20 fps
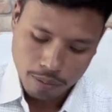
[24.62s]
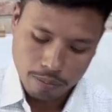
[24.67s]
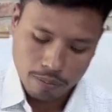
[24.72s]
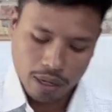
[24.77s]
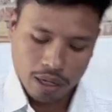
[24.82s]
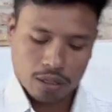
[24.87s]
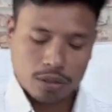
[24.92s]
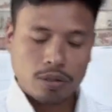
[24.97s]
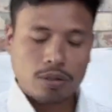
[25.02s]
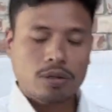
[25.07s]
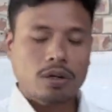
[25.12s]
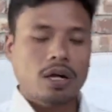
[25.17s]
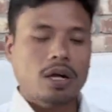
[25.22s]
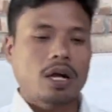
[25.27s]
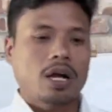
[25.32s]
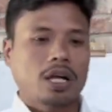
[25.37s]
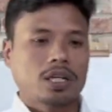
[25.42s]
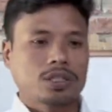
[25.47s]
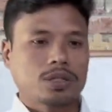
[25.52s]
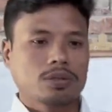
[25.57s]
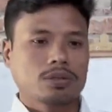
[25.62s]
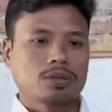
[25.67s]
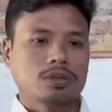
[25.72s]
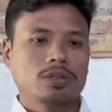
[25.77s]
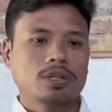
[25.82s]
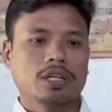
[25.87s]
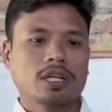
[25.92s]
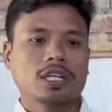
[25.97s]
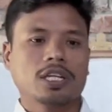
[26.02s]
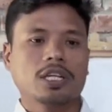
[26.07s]
মাদক আসক্ত
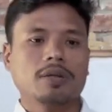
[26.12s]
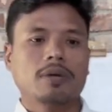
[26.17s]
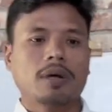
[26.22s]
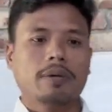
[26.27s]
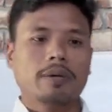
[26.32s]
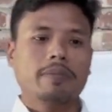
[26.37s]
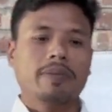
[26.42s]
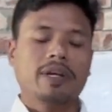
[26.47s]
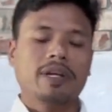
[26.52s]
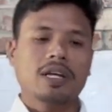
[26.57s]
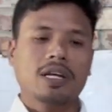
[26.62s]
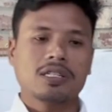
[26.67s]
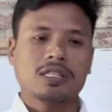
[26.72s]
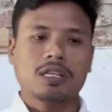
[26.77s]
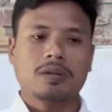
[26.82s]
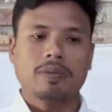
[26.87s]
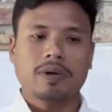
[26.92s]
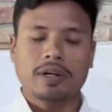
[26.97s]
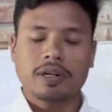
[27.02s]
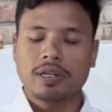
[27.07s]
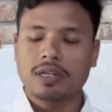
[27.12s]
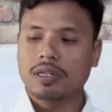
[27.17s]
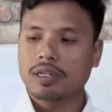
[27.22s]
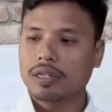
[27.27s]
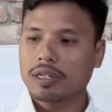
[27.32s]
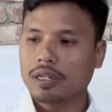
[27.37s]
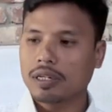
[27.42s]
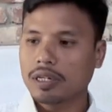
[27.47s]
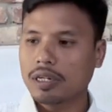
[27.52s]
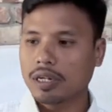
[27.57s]
থেকে কিভাবে বেরিয়ে আসতে পারি
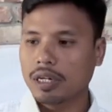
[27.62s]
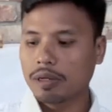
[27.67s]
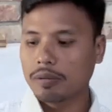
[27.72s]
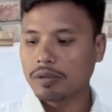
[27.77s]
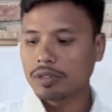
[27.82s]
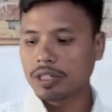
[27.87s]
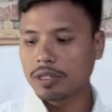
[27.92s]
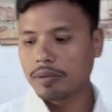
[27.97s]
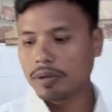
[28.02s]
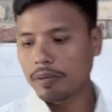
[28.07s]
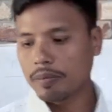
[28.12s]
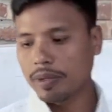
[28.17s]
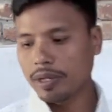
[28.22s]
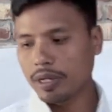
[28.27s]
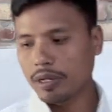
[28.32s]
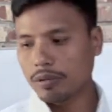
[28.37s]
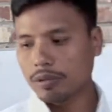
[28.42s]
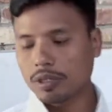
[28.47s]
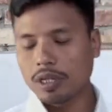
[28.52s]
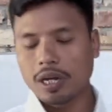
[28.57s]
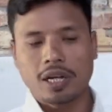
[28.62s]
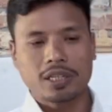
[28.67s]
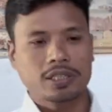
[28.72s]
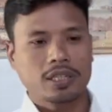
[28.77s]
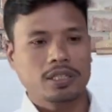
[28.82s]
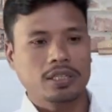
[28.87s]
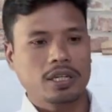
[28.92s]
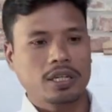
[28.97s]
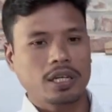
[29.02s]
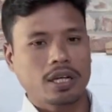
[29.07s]
এবং কিভাবে বেরিয়ে উঠে আসা
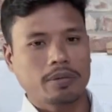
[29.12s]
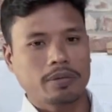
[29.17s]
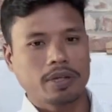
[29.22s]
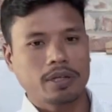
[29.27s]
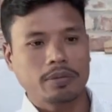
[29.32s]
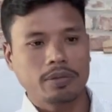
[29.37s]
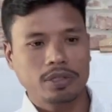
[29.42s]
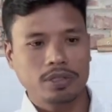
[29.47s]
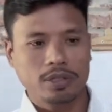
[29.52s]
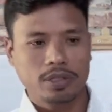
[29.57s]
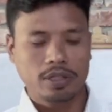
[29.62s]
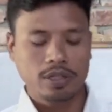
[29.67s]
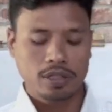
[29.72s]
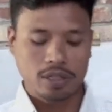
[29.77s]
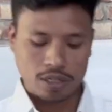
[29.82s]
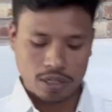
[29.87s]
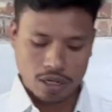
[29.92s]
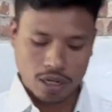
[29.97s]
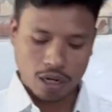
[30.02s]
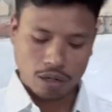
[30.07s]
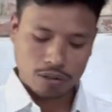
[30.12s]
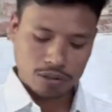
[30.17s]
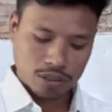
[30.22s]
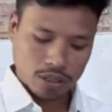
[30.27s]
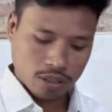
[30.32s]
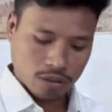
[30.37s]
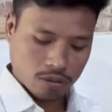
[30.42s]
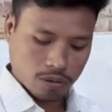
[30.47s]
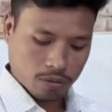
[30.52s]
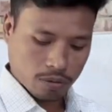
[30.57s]
যায় আমরা এই বিষয়ে
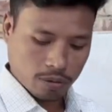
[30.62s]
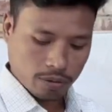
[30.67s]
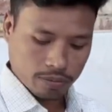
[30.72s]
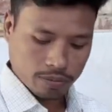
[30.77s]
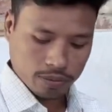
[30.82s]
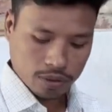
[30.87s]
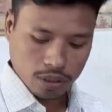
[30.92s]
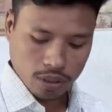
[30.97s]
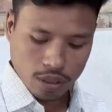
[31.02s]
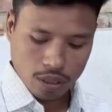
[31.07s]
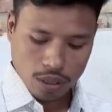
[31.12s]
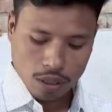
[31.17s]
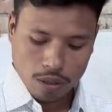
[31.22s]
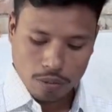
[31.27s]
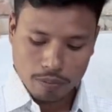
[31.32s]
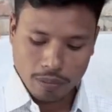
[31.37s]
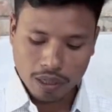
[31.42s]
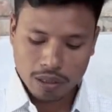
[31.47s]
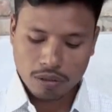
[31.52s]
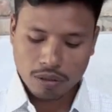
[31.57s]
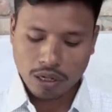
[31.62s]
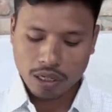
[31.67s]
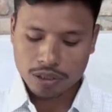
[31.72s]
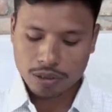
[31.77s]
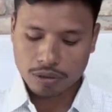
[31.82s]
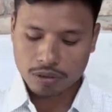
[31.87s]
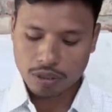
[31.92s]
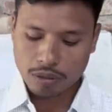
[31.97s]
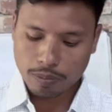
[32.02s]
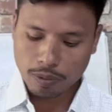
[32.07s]
আলোচনা করব মাদক
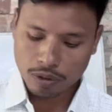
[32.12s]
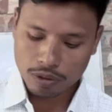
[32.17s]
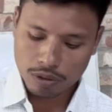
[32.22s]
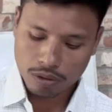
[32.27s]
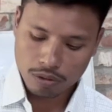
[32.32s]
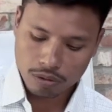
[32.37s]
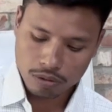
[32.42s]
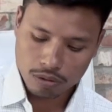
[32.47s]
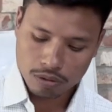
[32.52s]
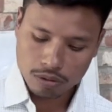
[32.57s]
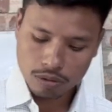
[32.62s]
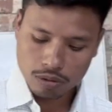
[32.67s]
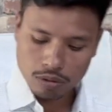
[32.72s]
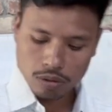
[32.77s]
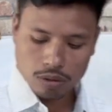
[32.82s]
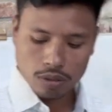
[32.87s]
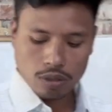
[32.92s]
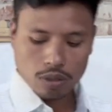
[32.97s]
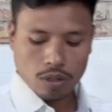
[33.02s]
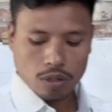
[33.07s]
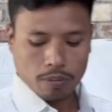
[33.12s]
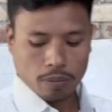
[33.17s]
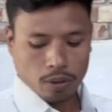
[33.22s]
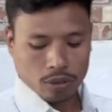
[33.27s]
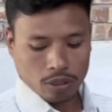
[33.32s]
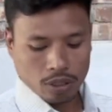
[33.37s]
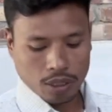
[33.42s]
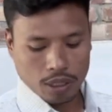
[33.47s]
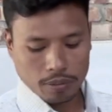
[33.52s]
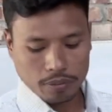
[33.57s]
আসক্তি প্রতিরোধ
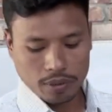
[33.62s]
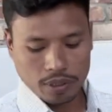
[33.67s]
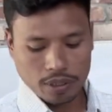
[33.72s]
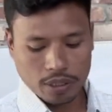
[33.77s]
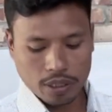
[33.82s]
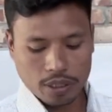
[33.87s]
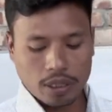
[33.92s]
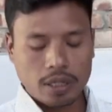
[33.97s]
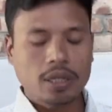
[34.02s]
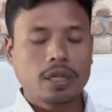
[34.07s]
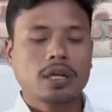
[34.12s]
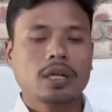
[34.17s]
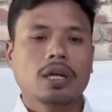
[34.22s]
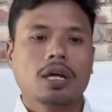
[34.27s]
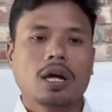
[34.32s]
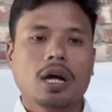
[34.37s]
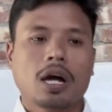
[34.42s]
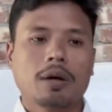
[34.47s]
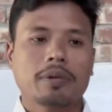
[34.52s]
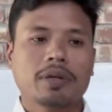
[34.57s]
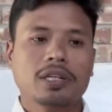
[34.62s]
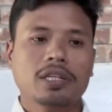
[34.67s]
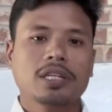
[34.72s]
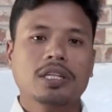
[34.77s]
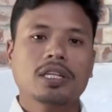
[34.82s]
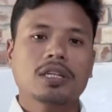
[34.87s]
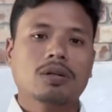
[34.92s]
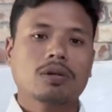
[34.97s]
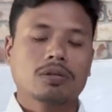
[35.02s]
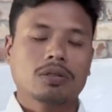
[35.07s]
পদক্ষেপ নিতে আমরা কি
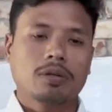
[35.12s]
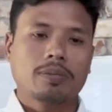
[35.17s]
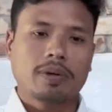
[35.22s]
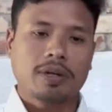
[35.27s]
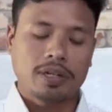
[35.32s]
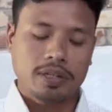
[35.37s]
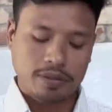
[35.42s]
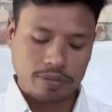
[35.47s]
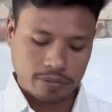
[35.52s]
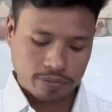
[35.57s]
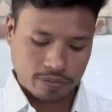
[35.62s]
কি করতে পারি